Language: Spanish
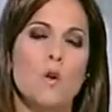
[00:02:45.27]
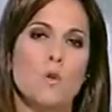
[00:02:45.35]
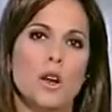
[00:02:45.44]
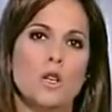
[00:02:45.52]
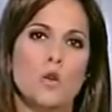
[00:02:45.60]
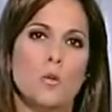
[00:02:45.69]

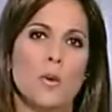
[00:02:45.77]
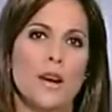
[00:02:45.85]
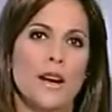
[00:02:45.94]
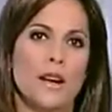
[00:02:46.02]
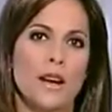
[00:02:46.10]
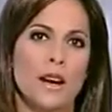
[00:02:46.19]
porque
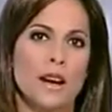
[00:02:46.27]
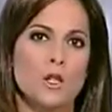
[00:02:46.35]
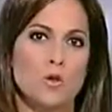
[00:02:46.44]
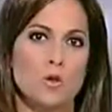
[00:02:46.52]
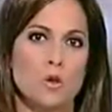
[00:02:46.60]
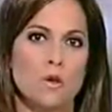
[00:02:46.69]
superan el
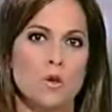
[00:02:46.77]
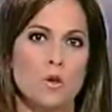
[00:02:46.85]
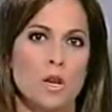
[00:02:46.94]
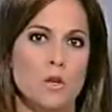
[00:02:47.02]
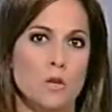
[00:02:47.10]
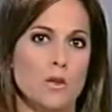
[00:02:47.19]
gasto previsto
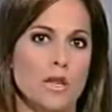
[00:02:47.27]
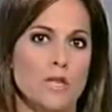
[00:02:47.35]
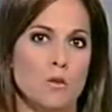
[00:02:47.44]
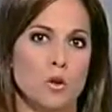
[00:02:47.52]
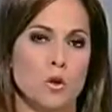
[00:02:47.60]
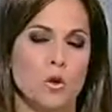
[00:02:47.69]
en las cuentas
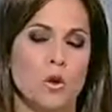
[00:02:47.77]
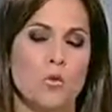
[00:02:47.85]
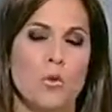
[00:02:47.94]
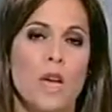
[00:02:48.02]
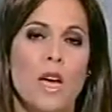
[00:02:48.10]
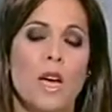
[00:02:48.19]
de Montoro.
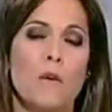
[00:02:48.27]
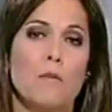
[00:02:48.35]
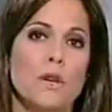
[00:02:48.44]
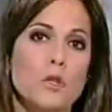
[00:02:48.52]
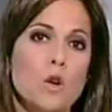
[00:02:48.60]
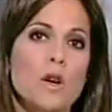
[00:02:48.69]

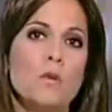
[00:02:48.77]
PSOE